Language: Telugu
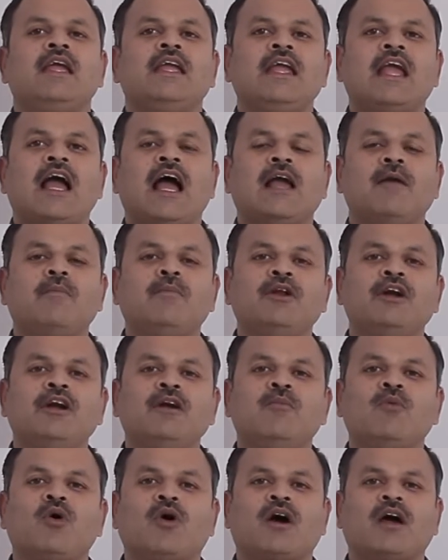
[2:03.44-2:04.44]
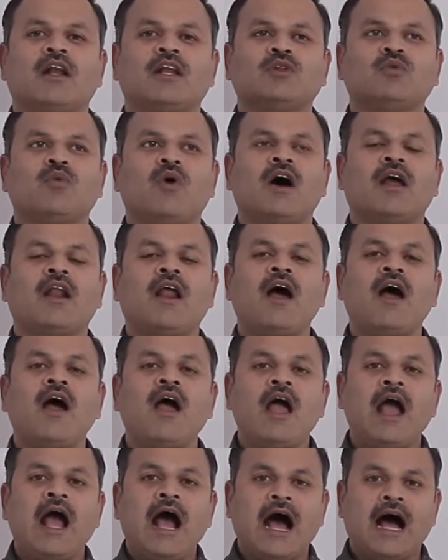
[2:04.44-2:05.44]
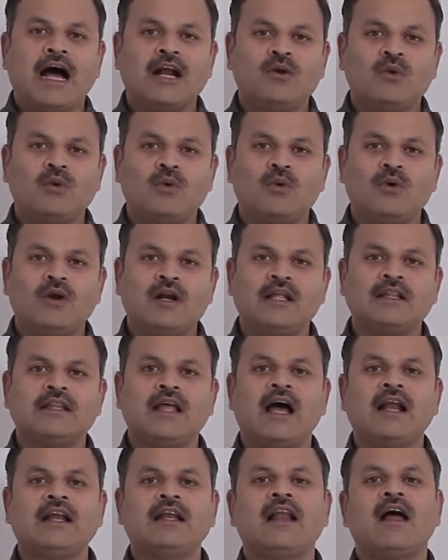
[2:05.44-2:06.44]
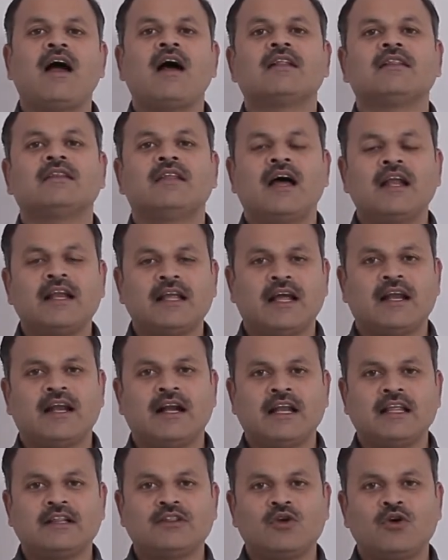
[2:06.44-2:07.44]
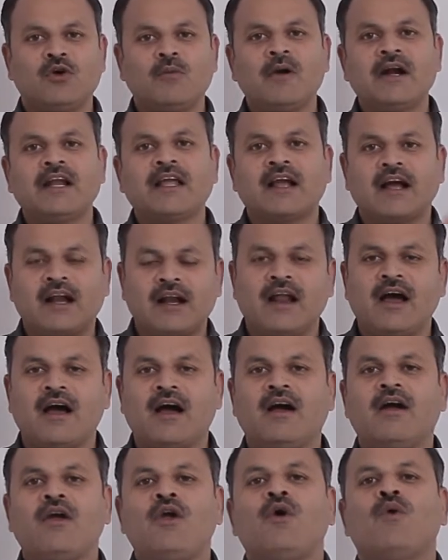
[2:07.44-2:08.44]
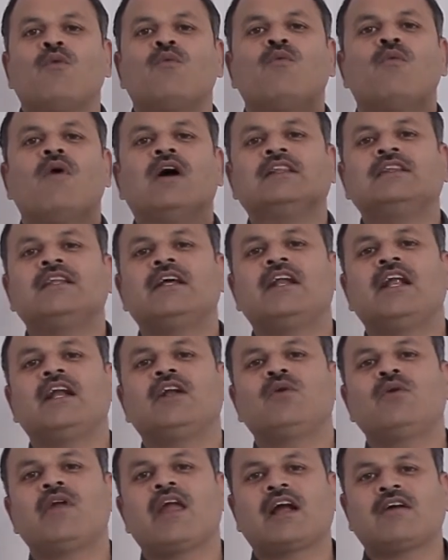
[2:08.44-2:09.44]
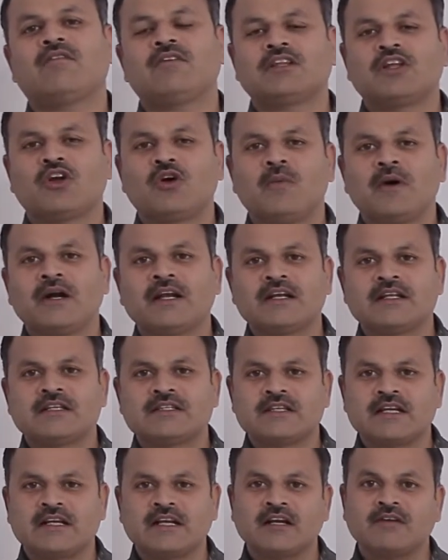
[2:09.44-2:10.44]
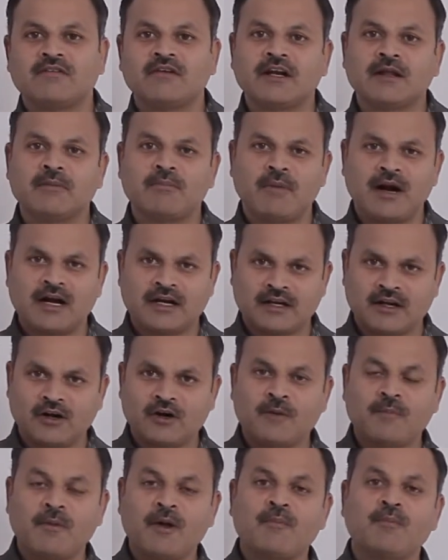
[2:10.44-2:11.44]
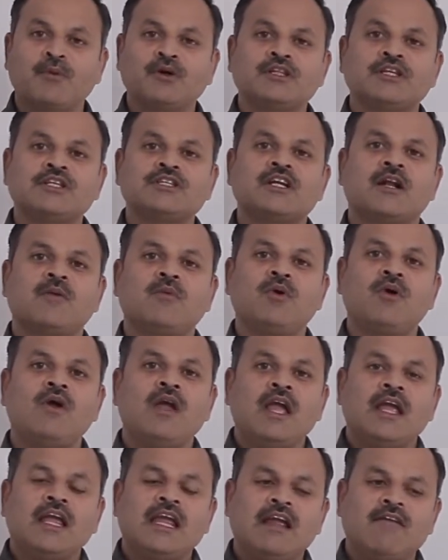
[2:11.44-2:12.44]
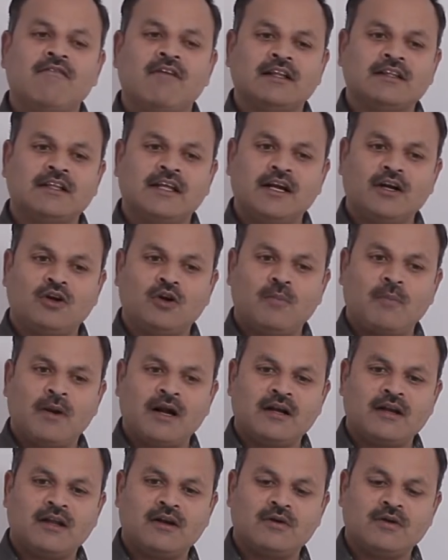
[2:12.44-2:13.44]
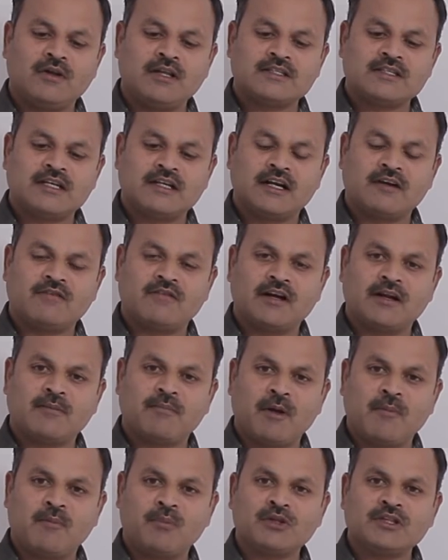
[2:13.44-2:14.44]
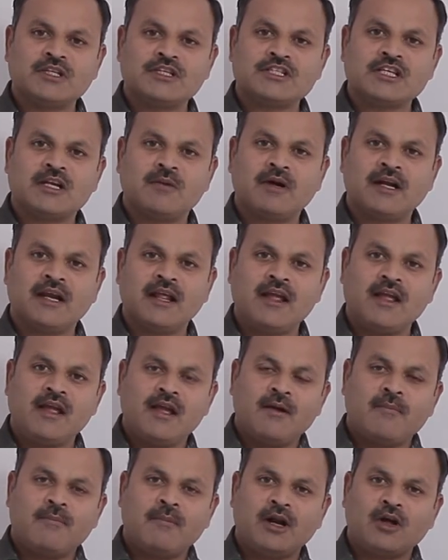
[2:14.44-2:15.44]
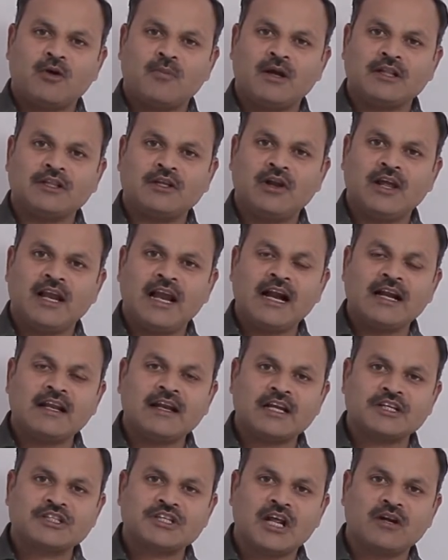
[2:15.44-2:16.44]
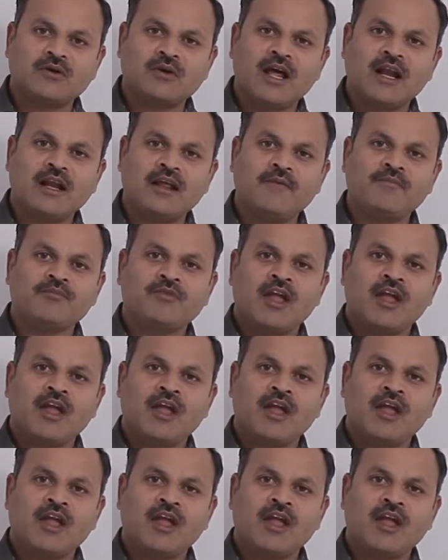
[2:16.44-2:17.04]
ఈ హైబ్రిడ్ మొక్కల ద్వారా అనుకున్న దానిలా దానికన్నా అంటే దిగుబడి కన్నా వంద రెట్లు ఎక్కువ దిగుబడిని ఇచ్చేటటువంటి పంటలను పెంపొందించడము ఈ వంద రెట్లు పంటలు ఇచ్చేటటువంటి పెంపొందించడం అంటే మనకు మధ్యలో ఎలాంటి లక్షణాలు లక్షణాలు ఉండాలి